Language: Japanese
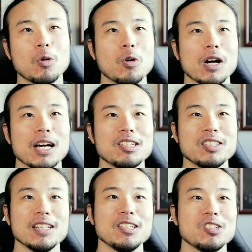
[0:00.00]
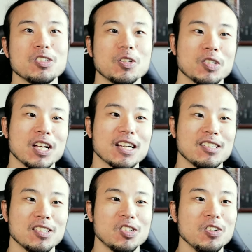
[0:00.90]
公開して24時間
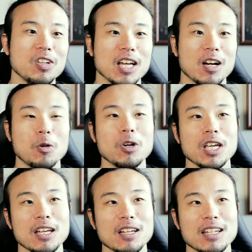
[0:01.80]
して、順位が5位、